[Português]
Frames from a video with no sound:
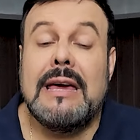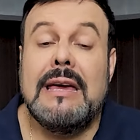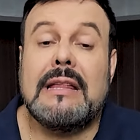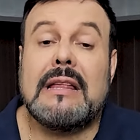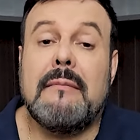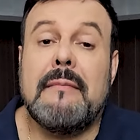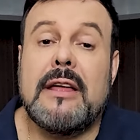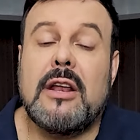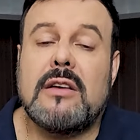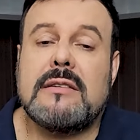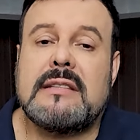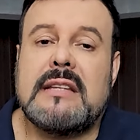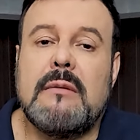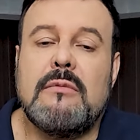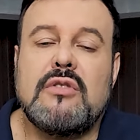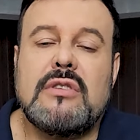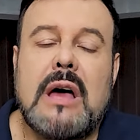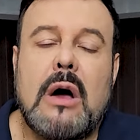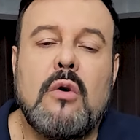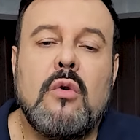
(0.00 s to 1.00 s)
E também nós
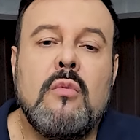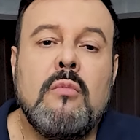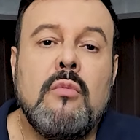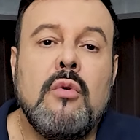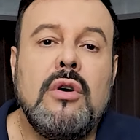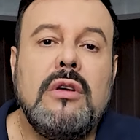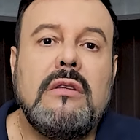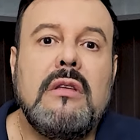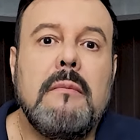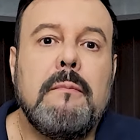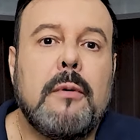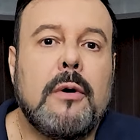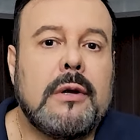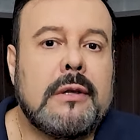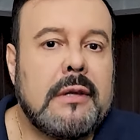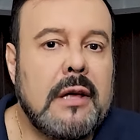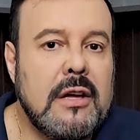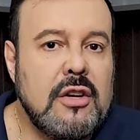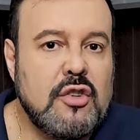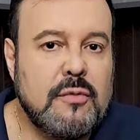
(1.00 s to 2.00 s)
temos algo muito
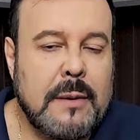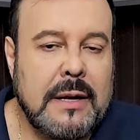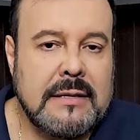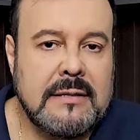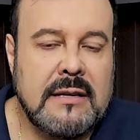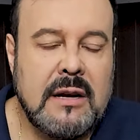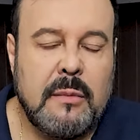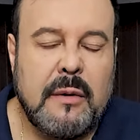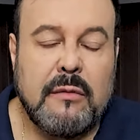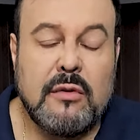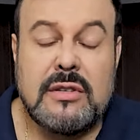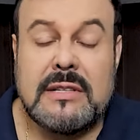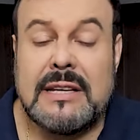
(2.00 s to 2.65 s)
importante para dizer para